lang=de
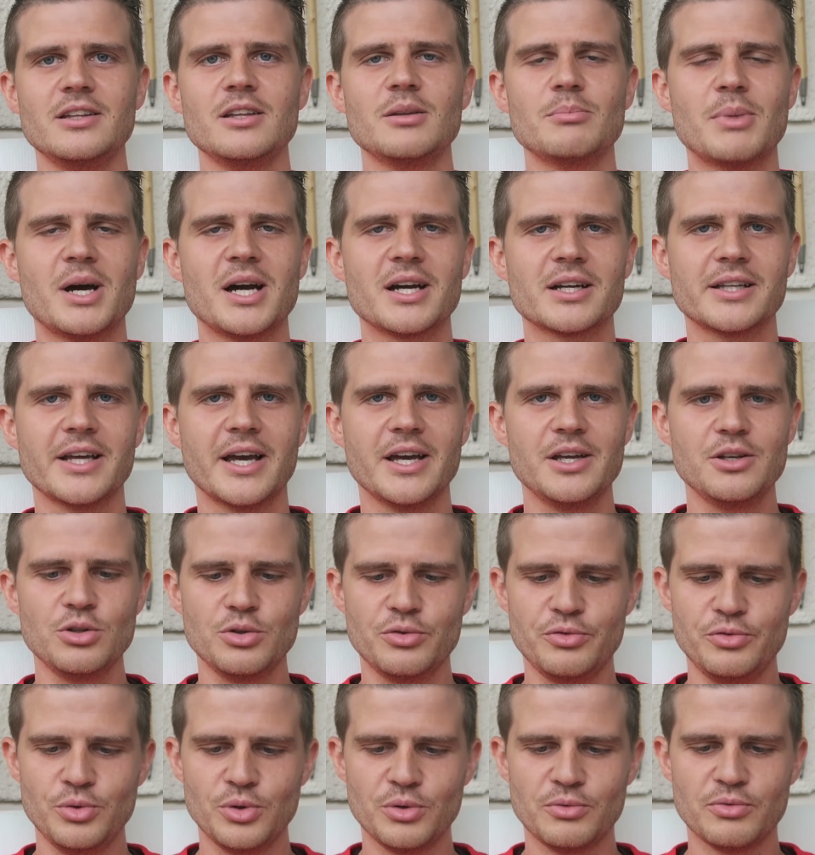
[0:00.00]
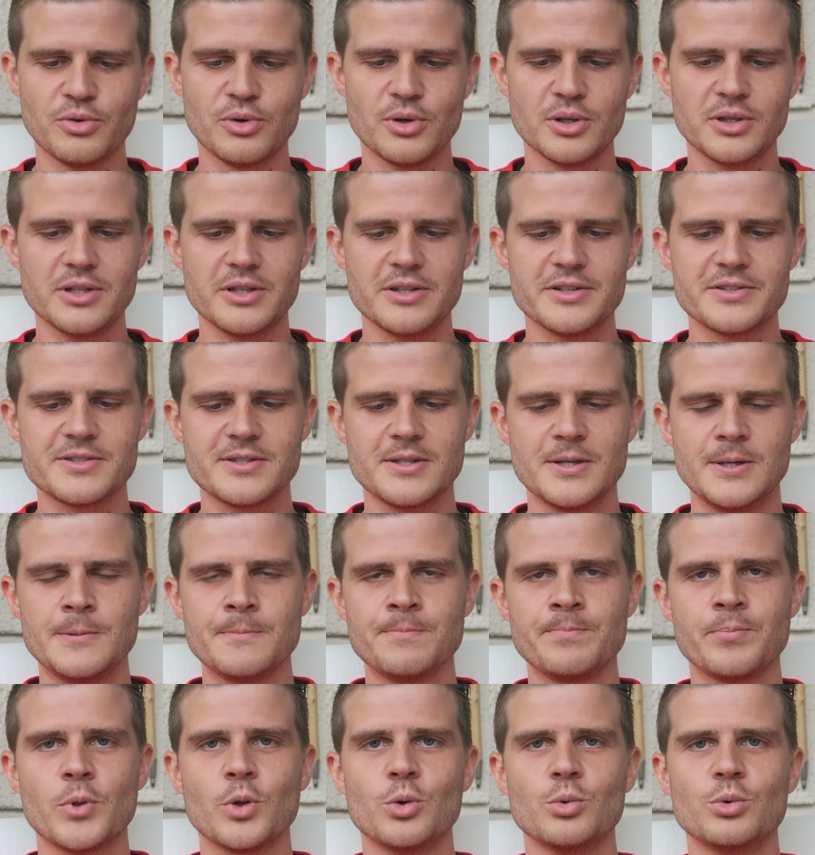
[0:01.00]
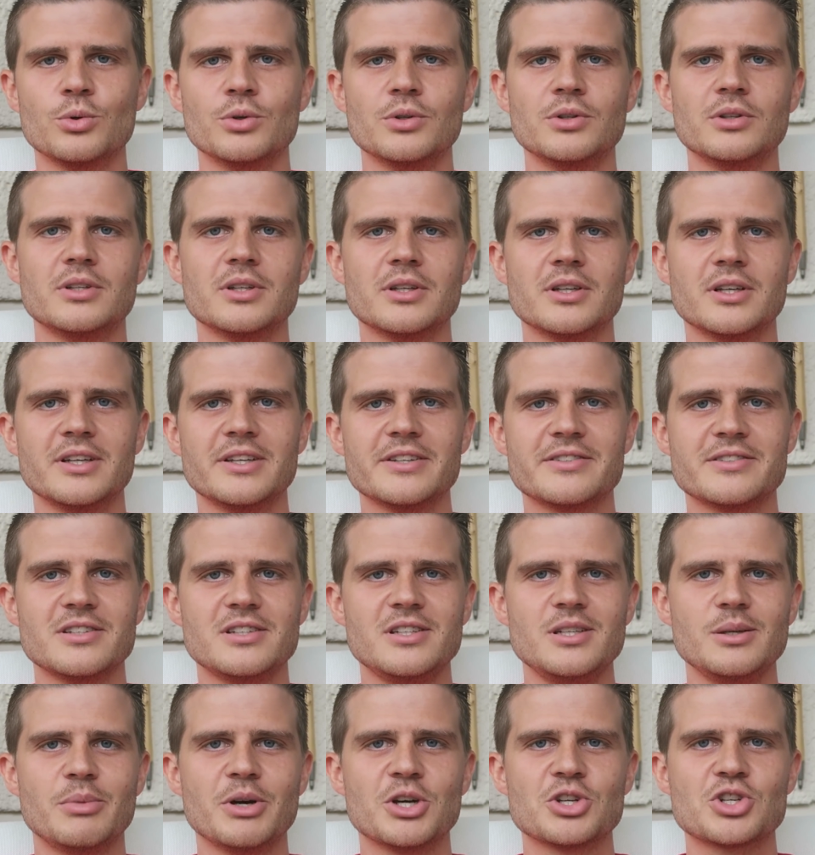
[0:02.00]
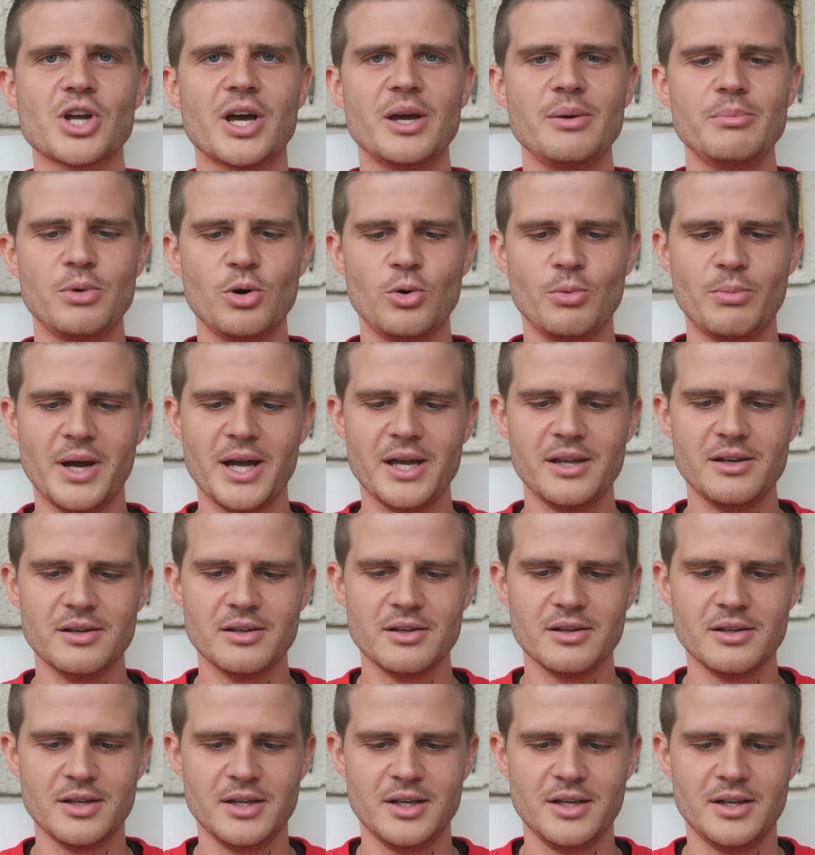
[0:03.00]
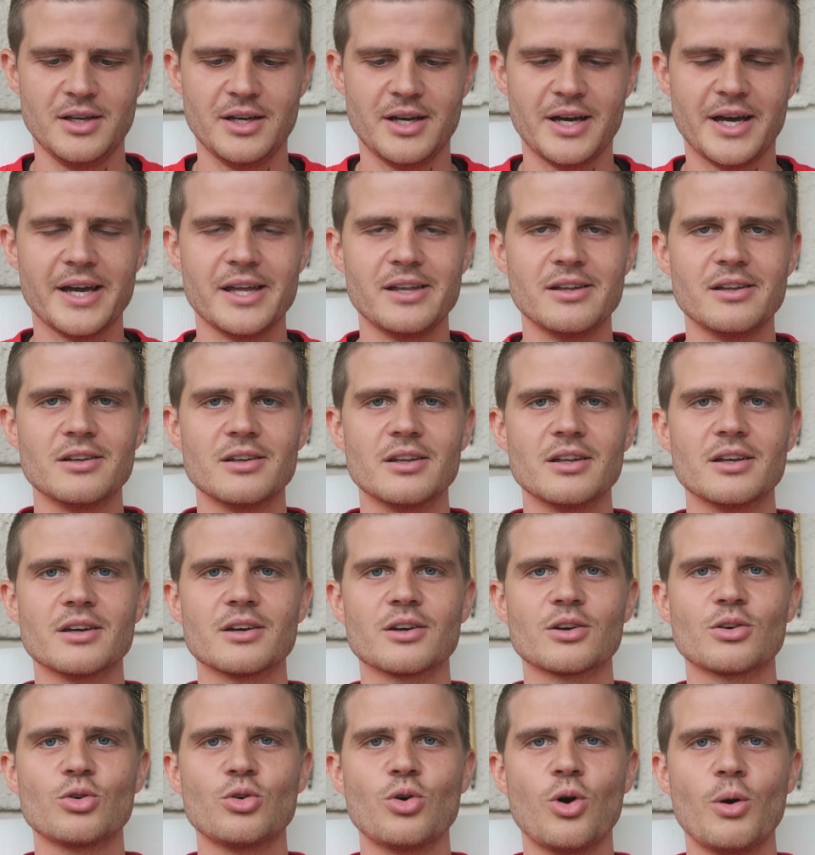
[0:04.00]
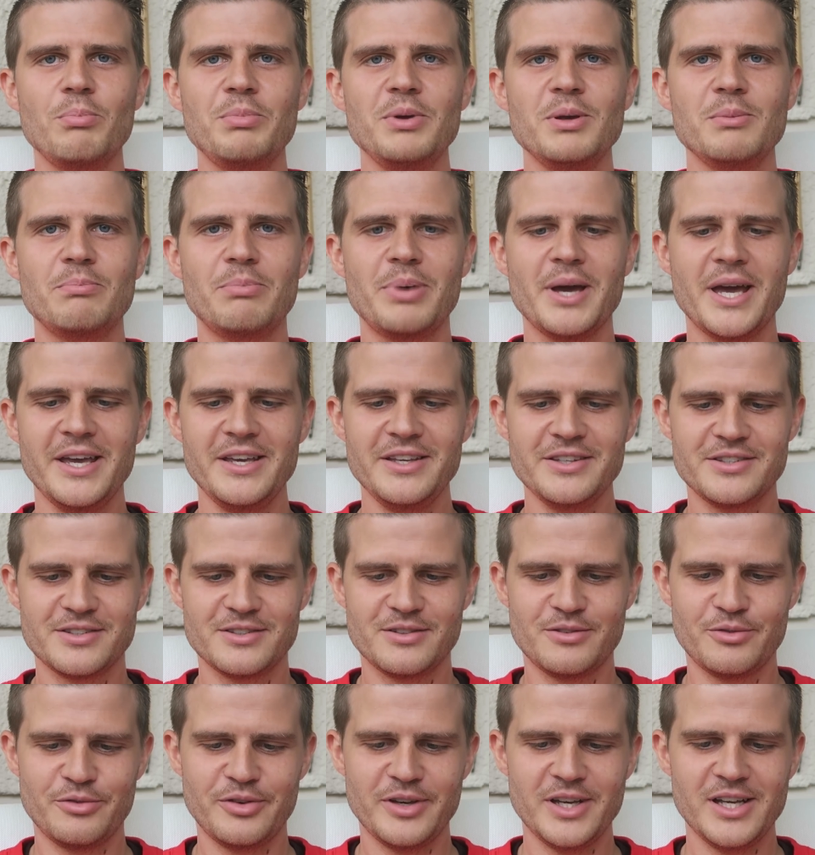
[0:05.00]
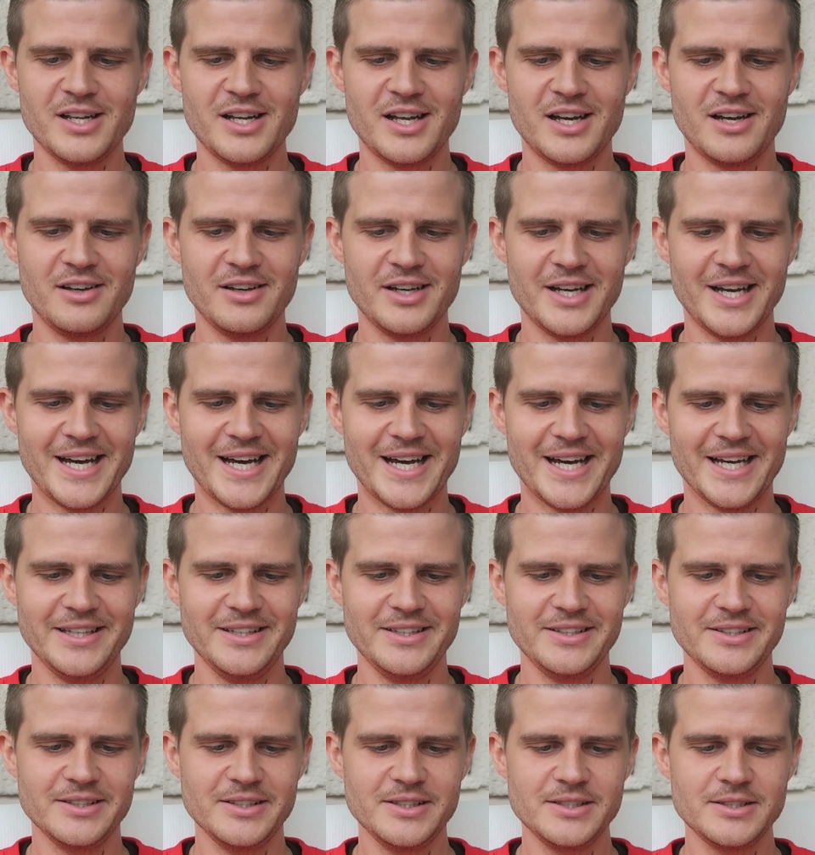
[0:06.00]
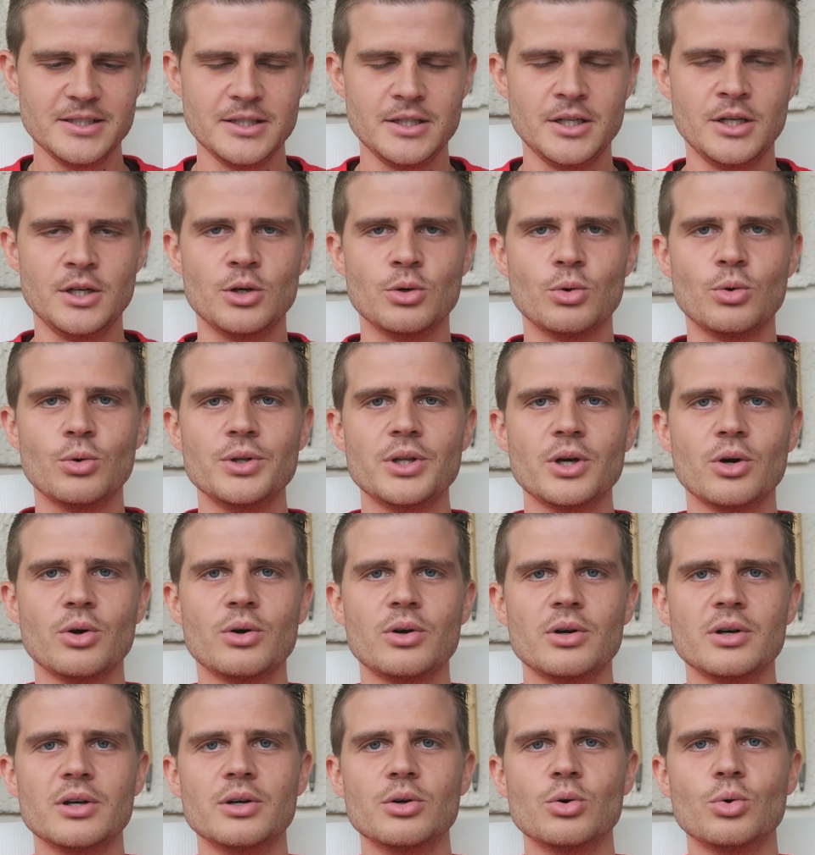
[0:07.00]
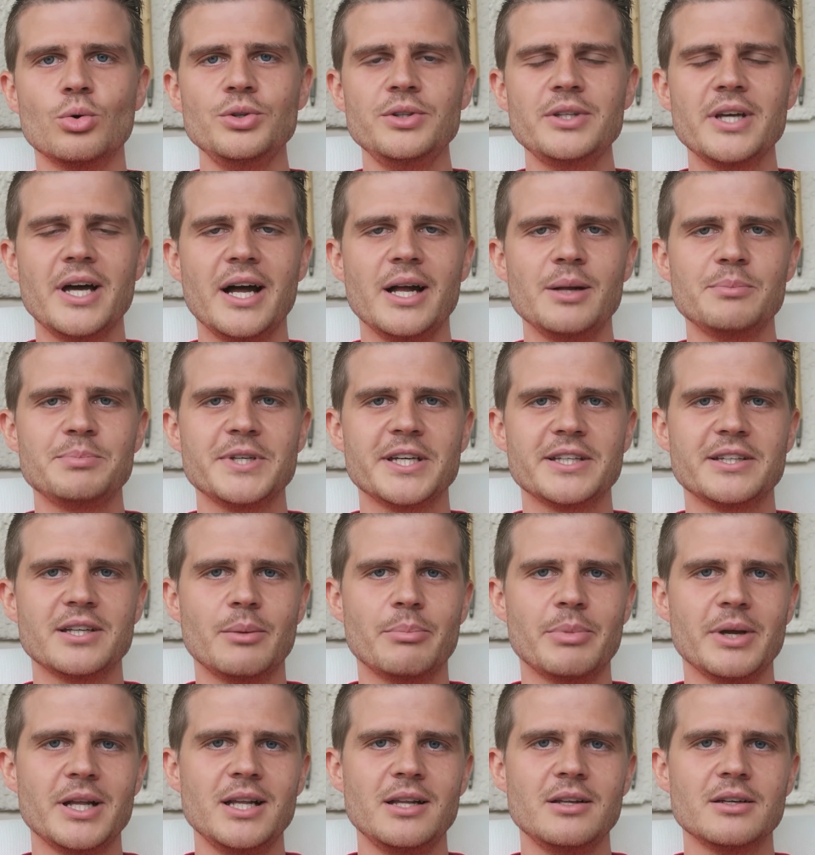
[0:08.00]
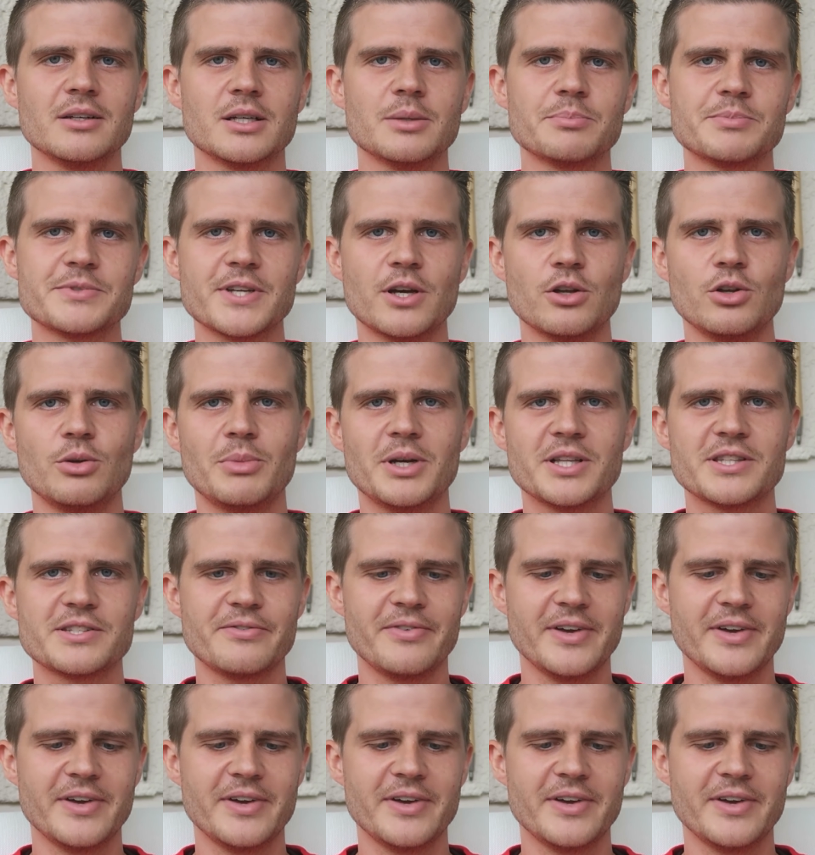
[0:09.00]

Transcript: in den Markt eingeführt worden ist und äh, es sich hierbei scheinbar um eine, einen äh, Copy-Paste-Fehler handelt. Und auch äh, unterhalb der Tabelle gibt es auch nochmal